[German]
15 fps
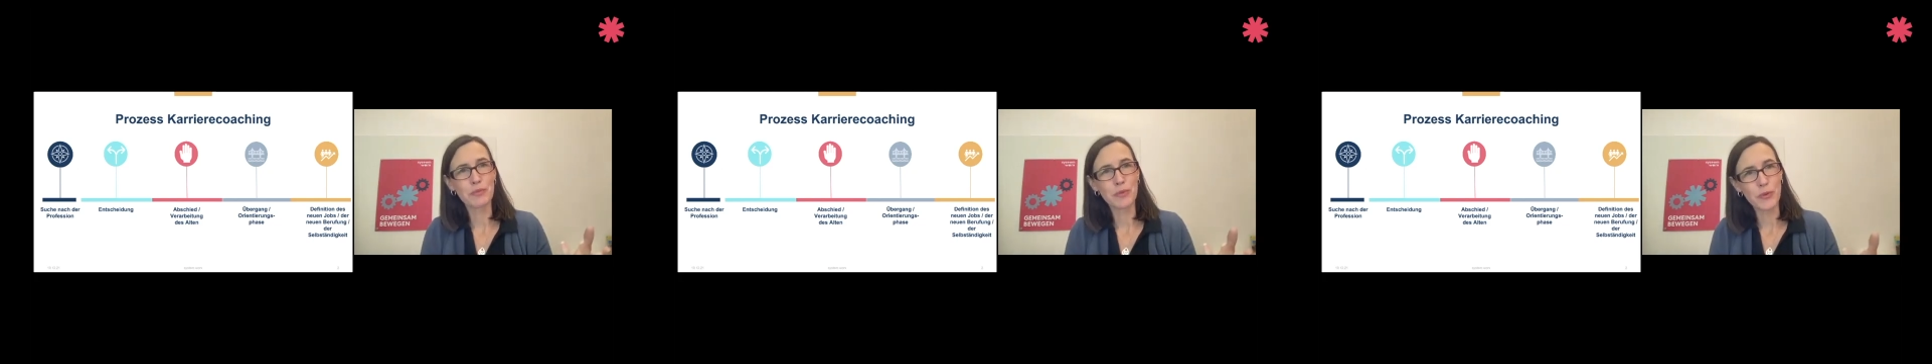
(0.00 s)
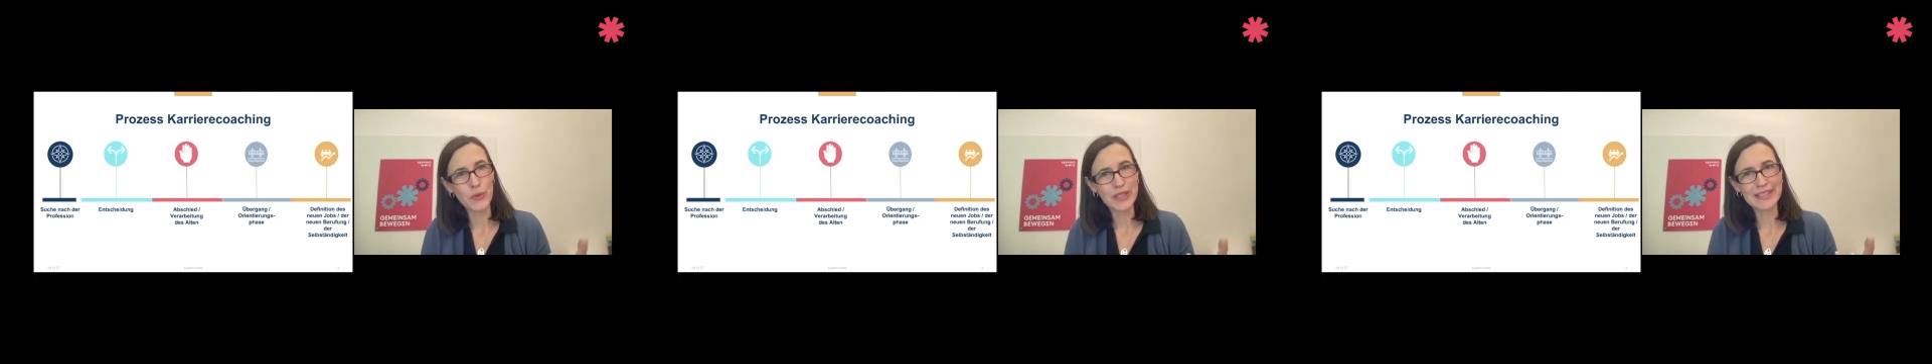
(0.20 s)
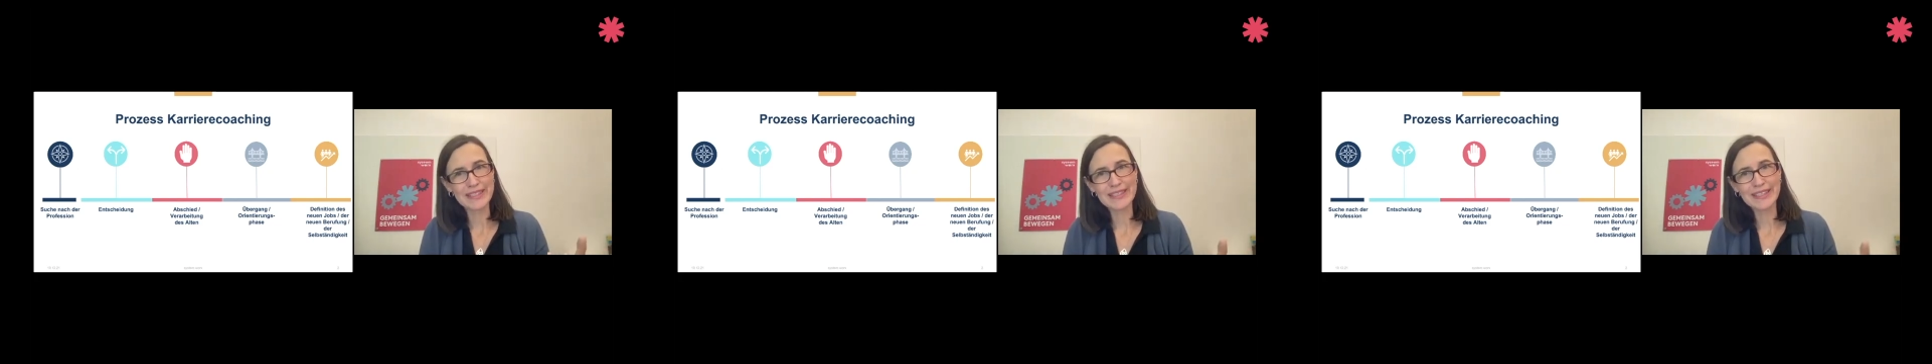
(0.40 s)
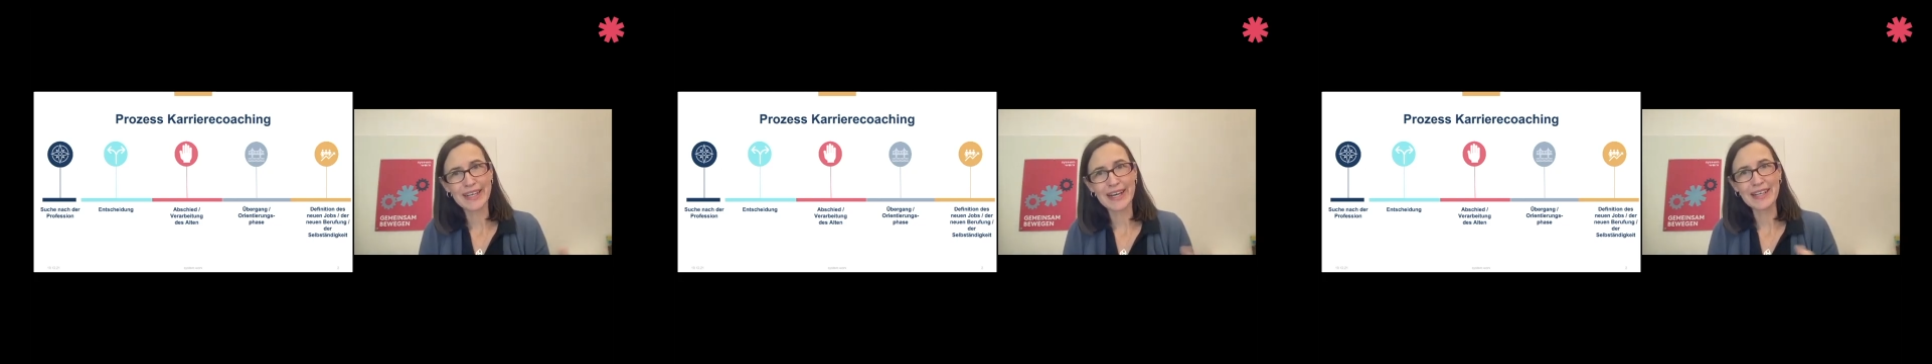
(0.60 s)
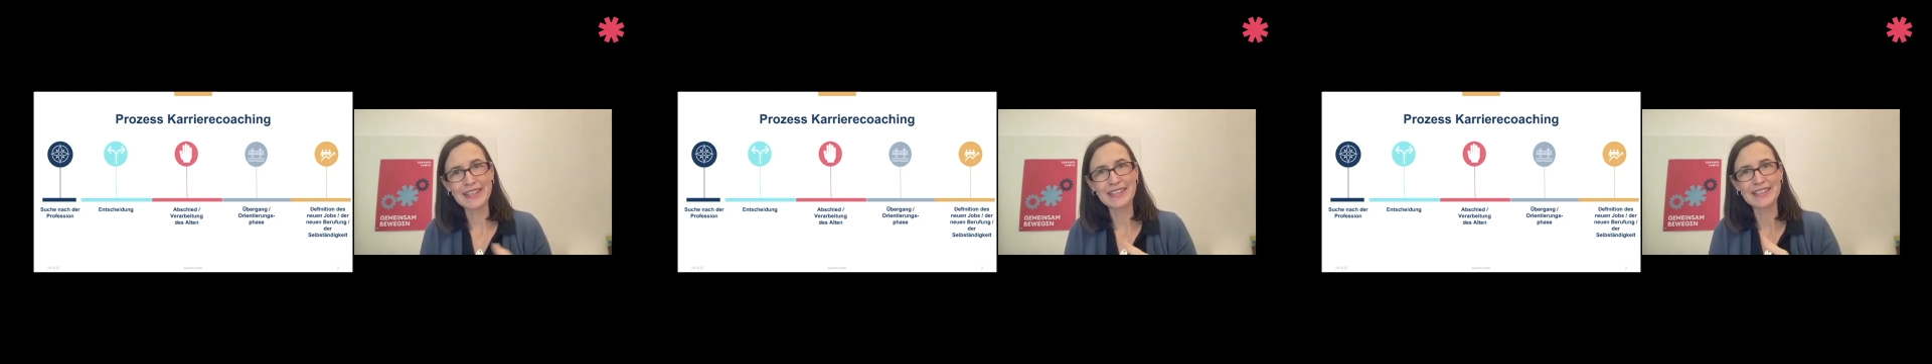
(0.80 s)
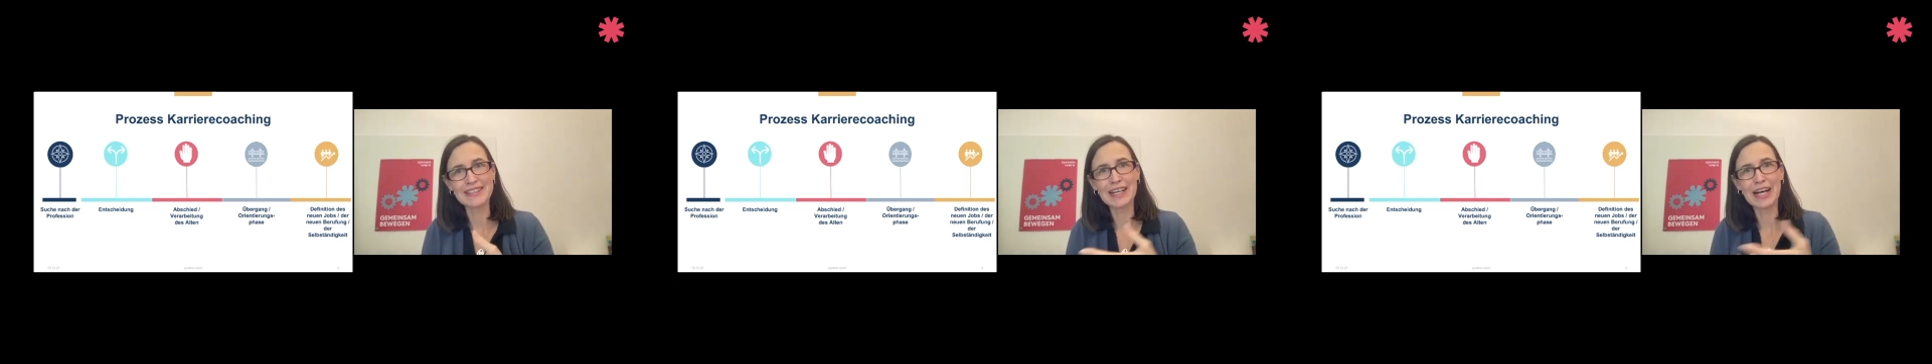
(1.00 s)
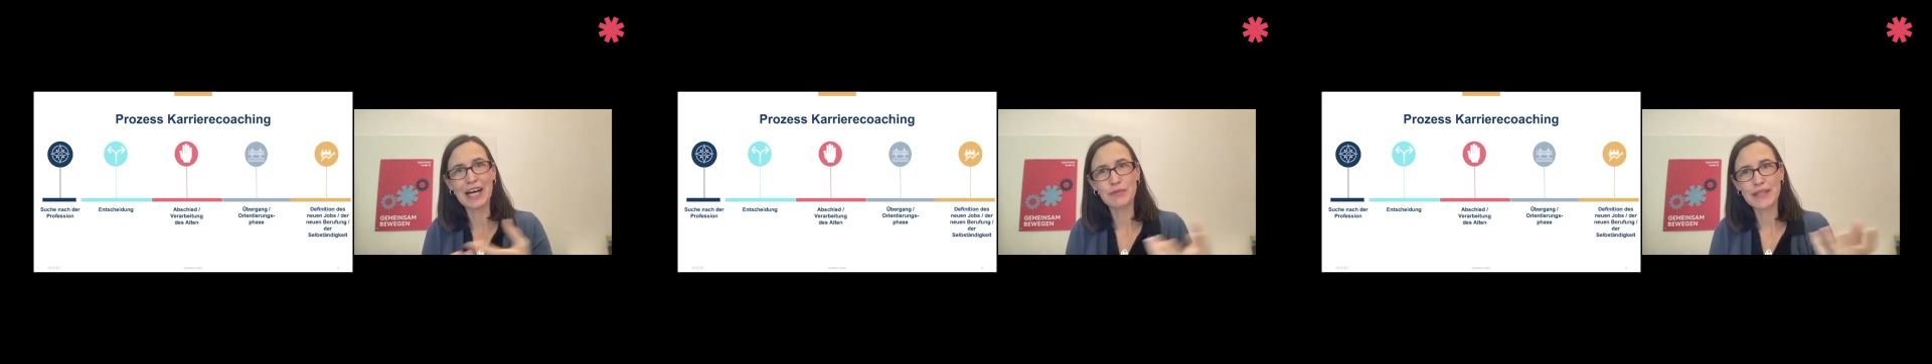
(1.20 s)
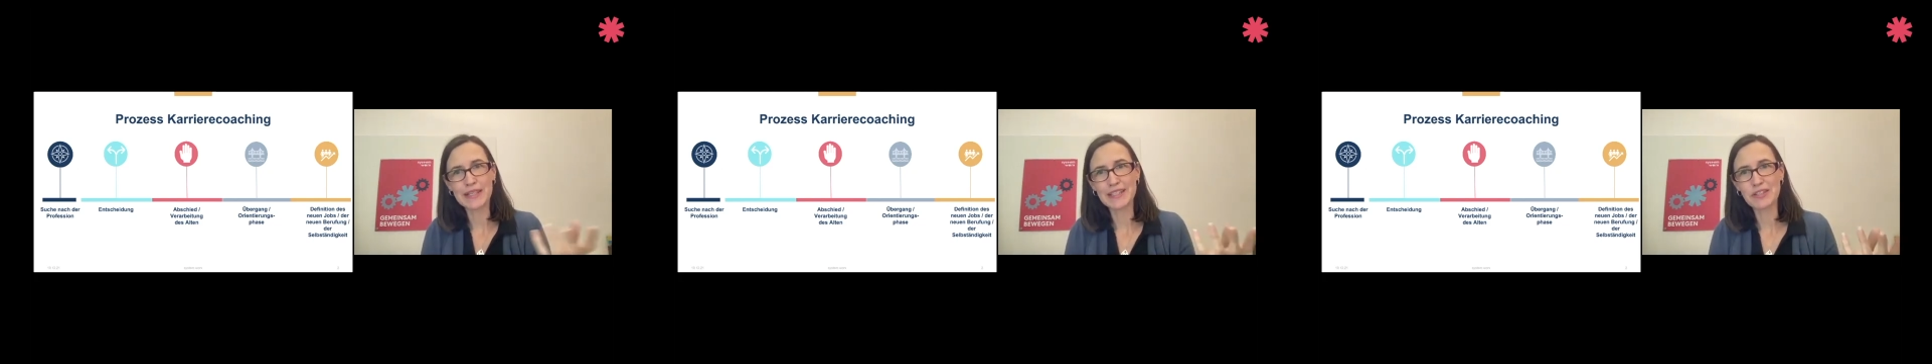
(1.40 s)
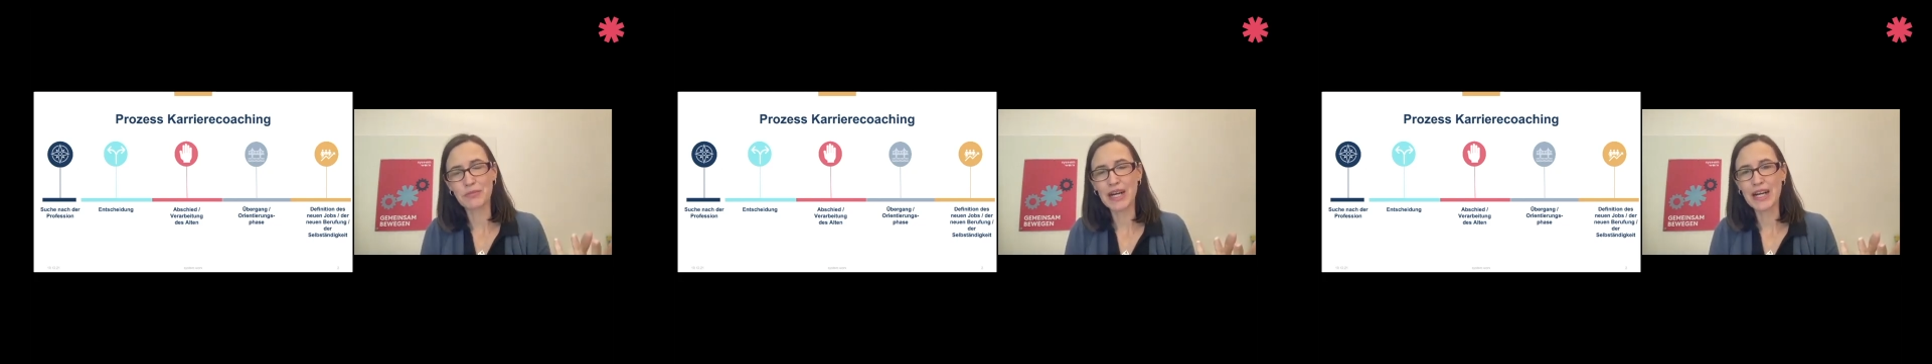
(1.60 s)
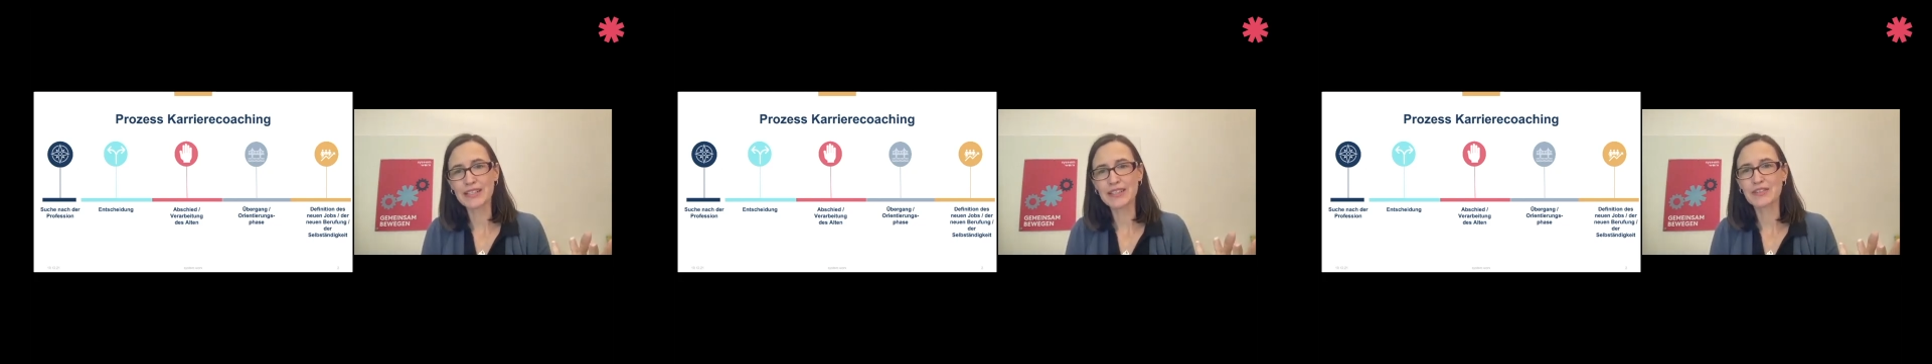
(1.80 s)
Möglichkeiten des
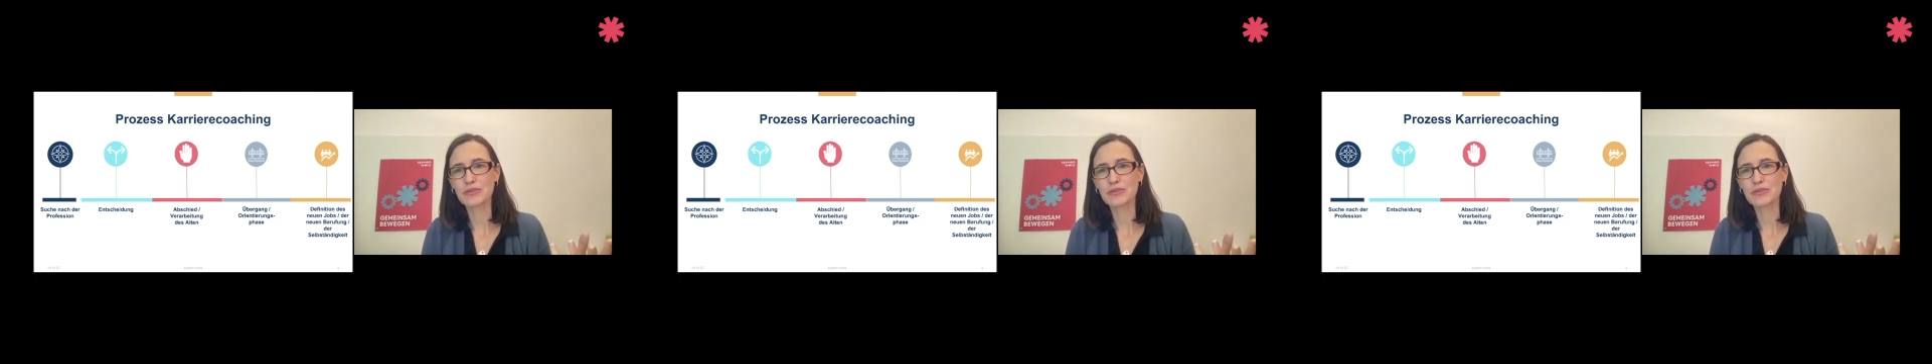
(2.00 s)
Arbeitsmarktes